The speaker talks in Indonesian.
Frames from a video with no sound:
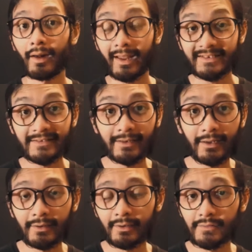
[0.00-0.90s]
Last
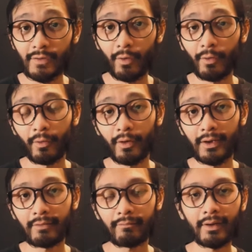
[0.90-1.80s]
Night in Soho
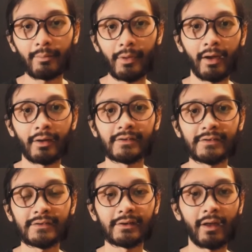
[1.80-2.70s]
ini film yang
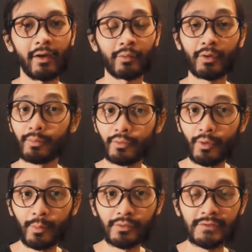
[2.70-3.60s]
rilis di tahun
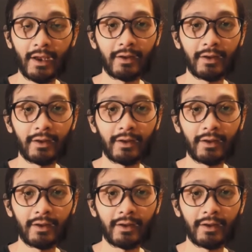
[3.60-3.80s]
2021,